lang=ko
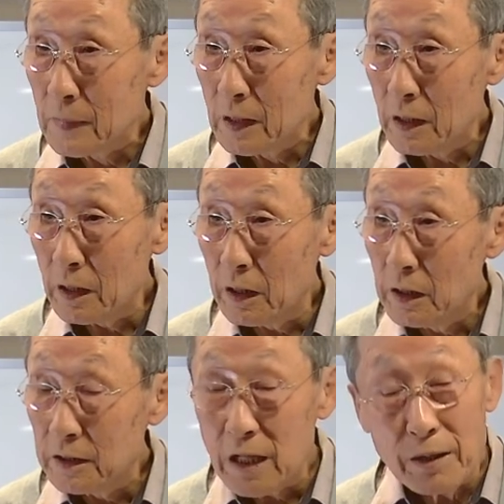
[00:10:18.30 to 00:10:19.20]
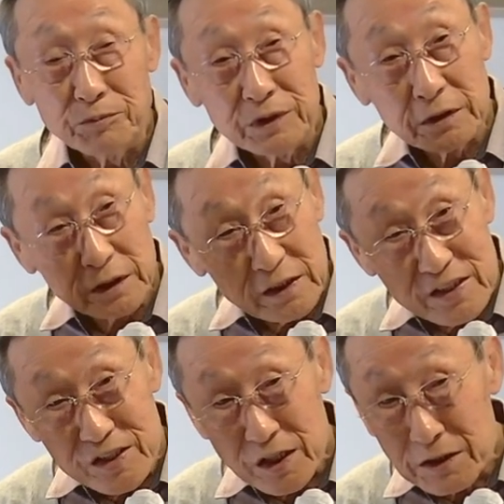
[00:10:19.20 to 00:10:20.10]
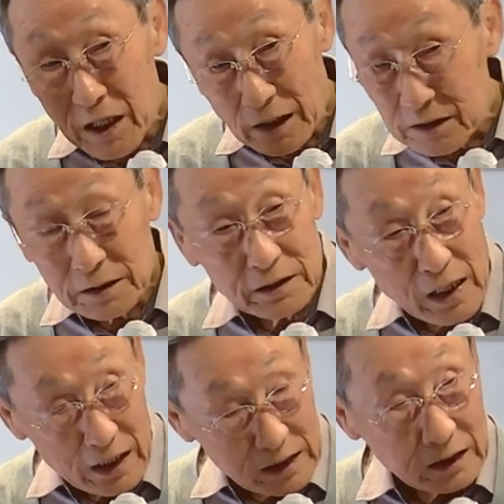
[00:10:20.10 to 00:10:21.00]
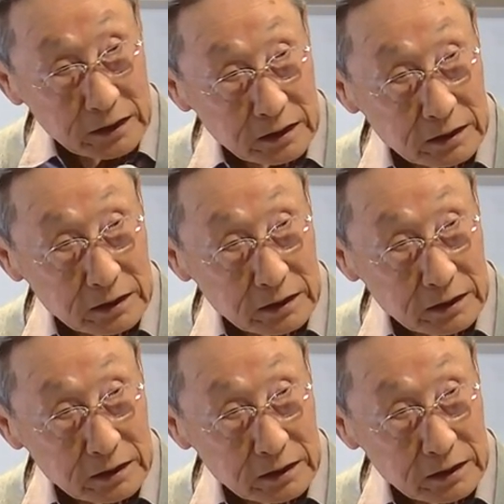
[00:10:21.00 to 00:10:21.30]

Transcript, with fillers: 네. 남들이 인정하든 안 하든.